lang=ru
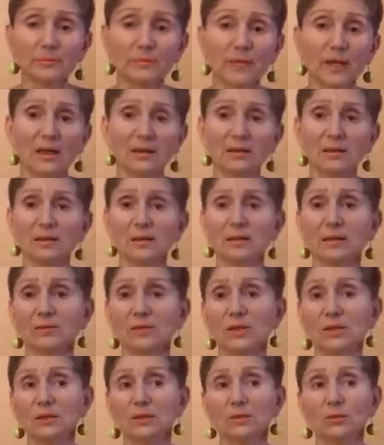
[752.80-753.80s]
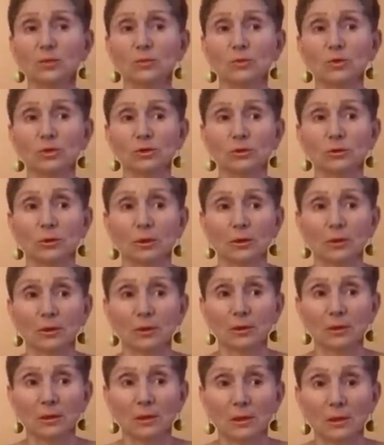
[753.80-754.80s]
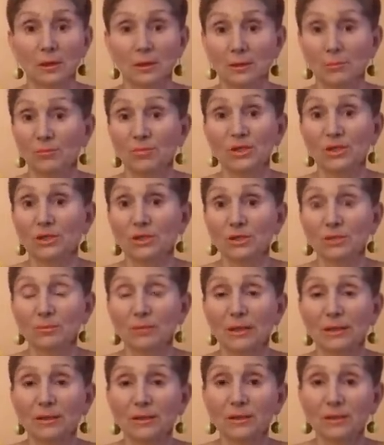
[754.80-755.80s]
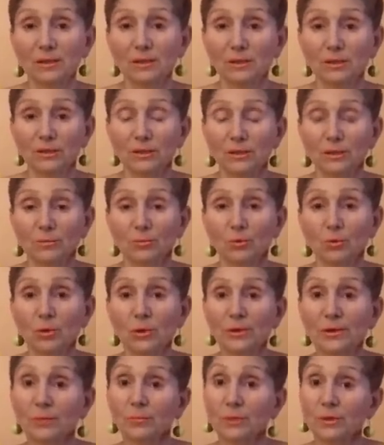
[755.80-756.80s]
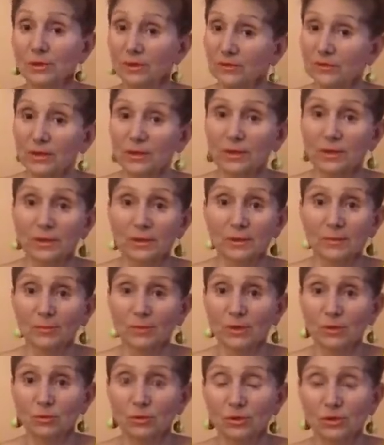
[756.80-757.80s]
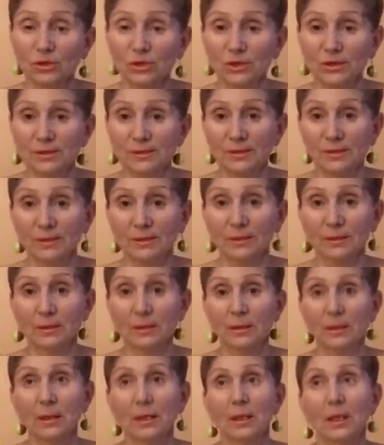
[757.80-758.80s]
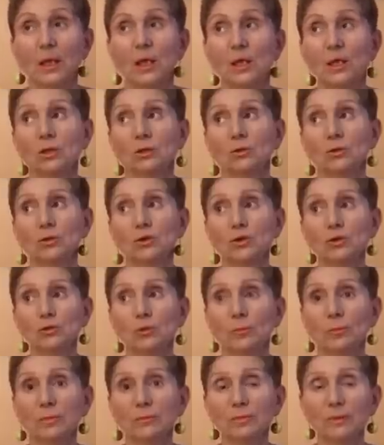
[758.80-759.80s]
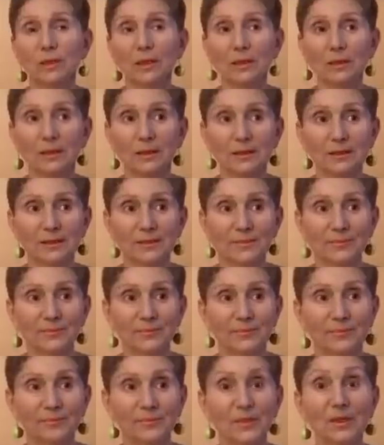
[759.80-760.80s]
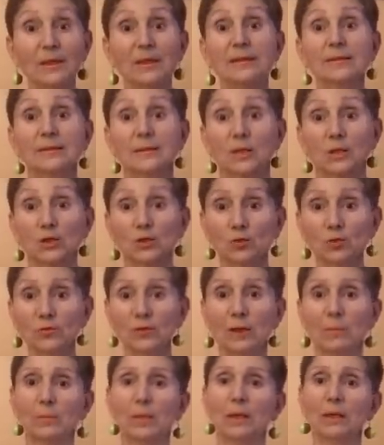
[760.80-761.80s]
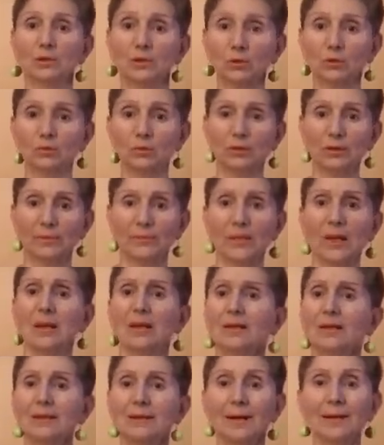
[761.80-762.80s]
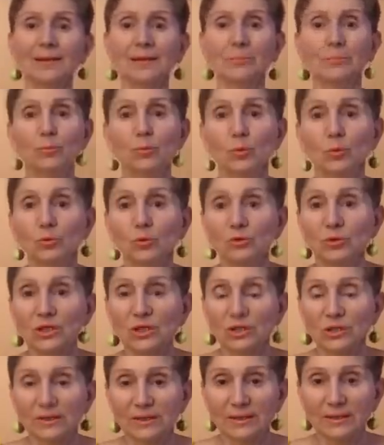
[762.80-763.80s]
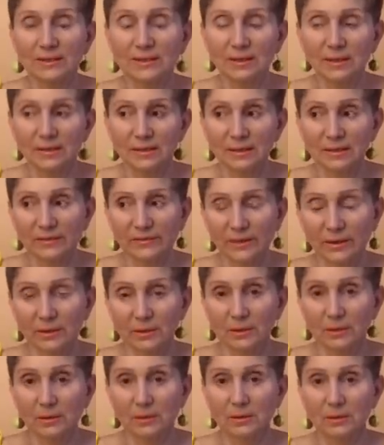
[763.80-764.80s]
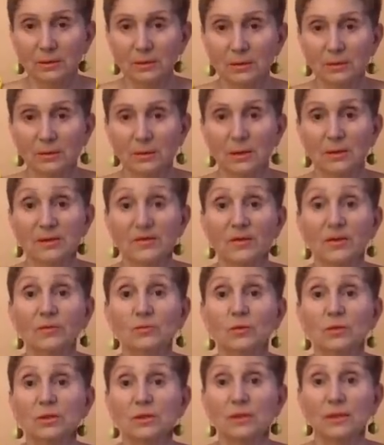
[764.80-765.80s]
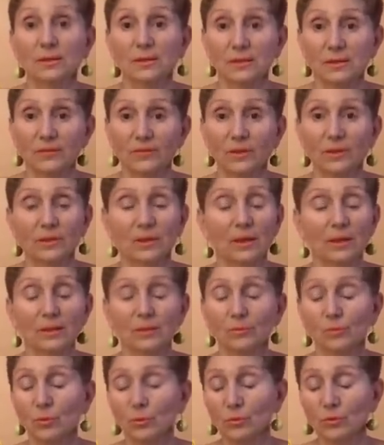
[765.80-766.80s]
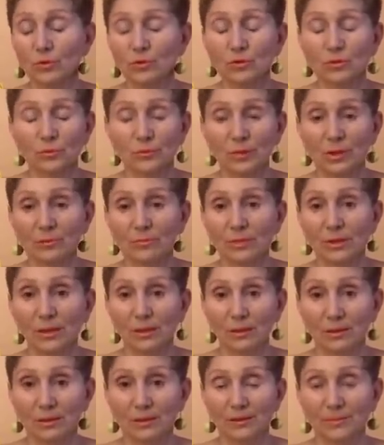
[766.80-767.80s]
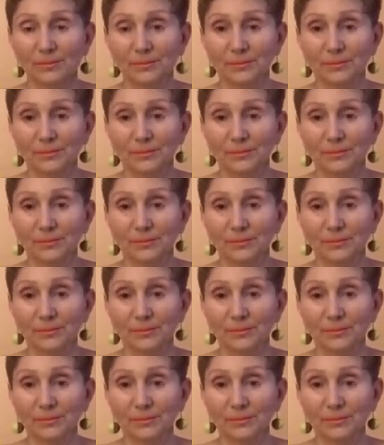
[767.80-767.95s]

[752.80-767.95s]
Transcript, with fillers: Это не говорит о том, что мне не болит или не больно было в какие-то периоды жизни. Но чтобы плакать, и скажу вам откуда. Я не помню даже с детства, со своего детства, я не помню, чтобы я плакала.